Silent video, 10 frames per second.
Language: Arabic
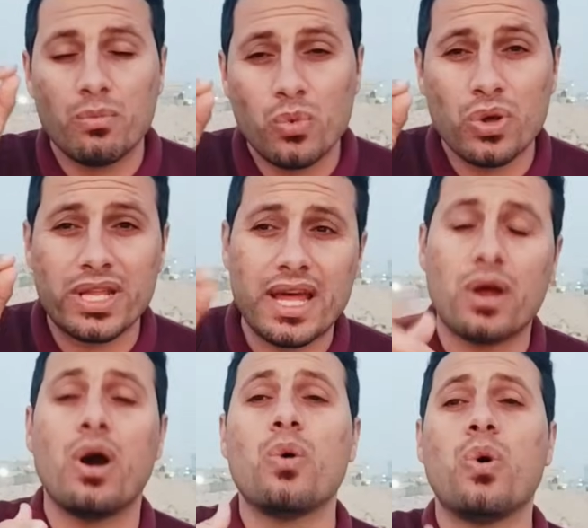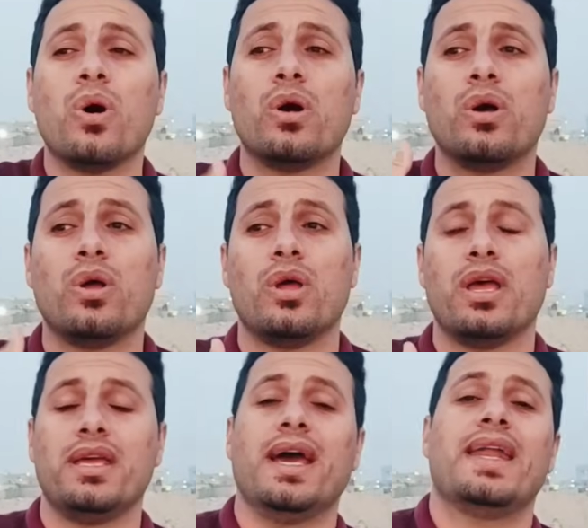مو يقدر او
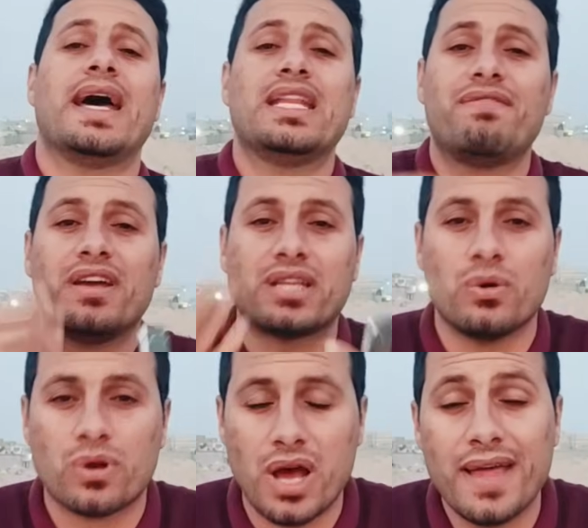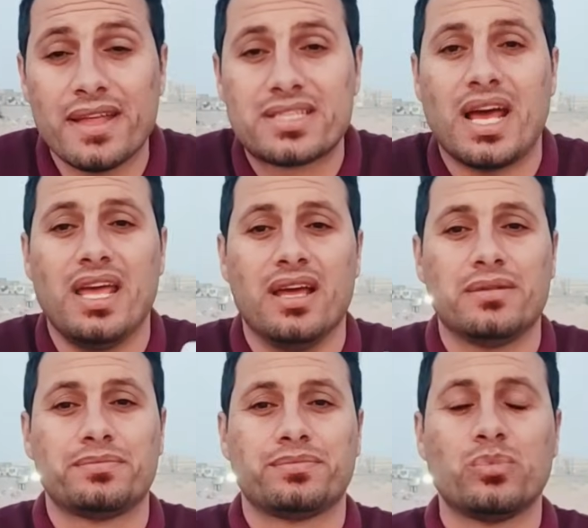يعني هدفه يطور هذا الصحيح
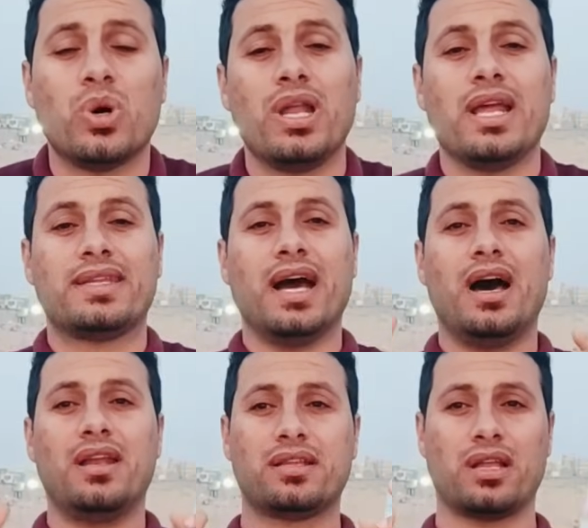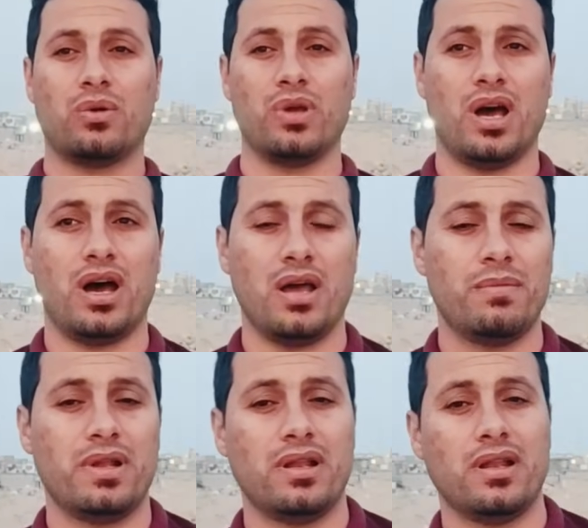مو الا تعال ادخل وياي
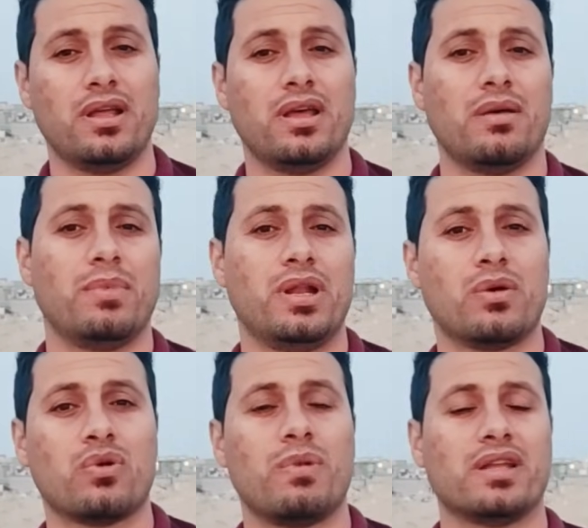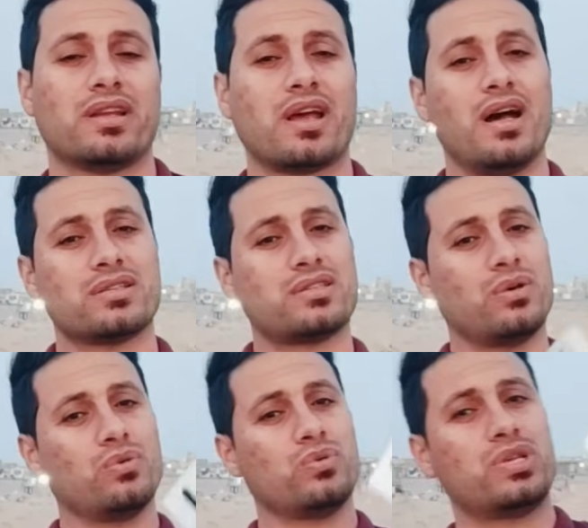بالجروبات الخاصه
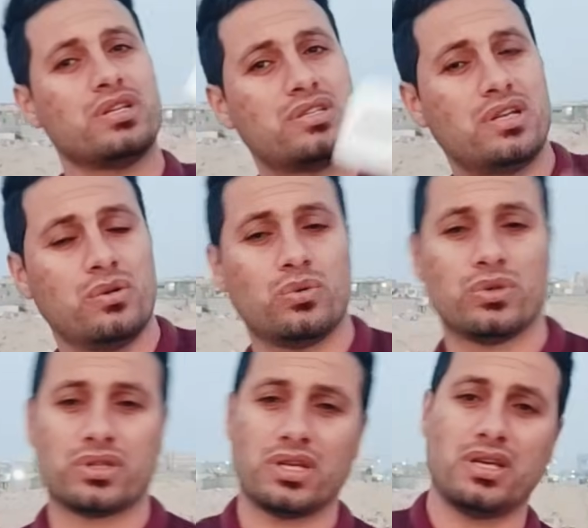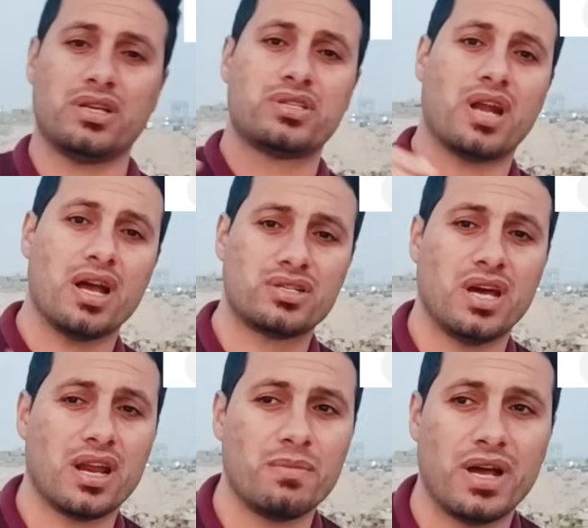وسجل وانطي اشتراك
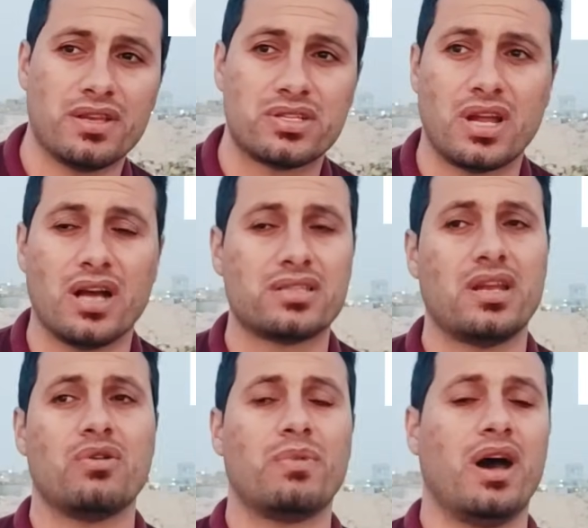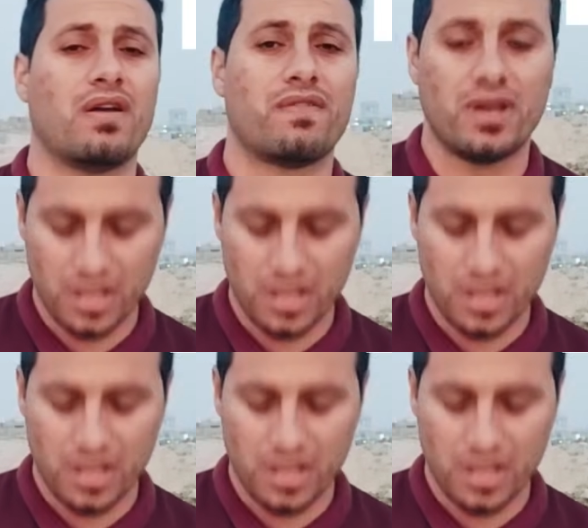شهري ما ادري اشتراك سنه وما اعرف